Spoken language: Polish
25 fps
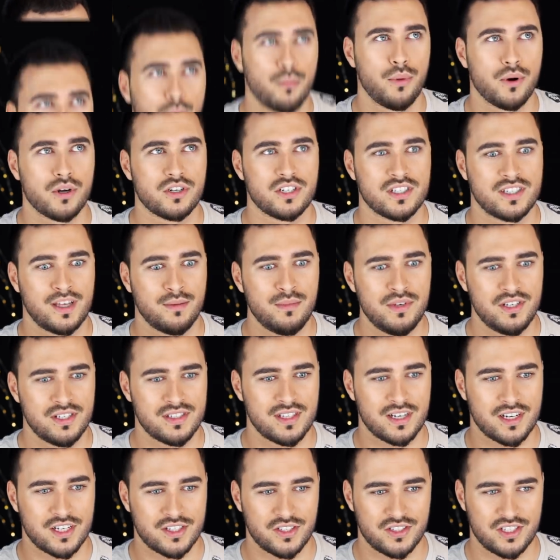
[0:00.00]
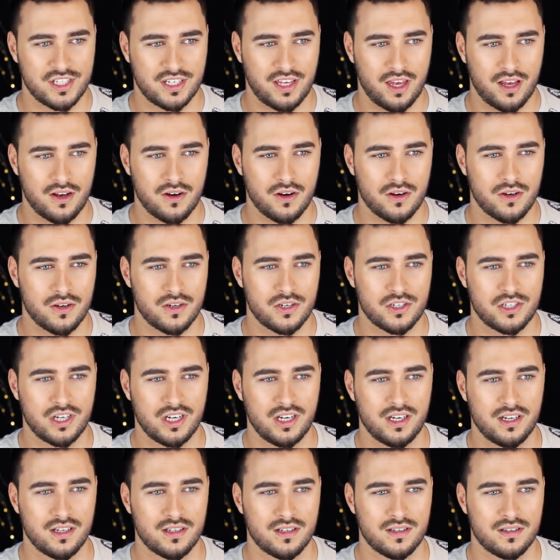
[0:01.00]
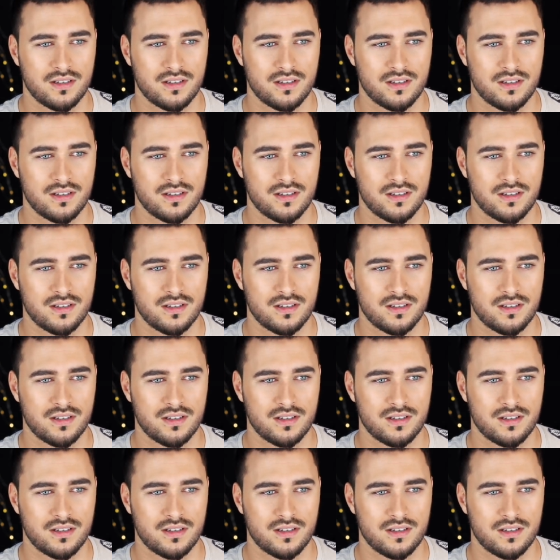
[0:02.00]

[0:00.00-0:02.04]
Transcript: Bo czasami się zdarza coś takiego, że e,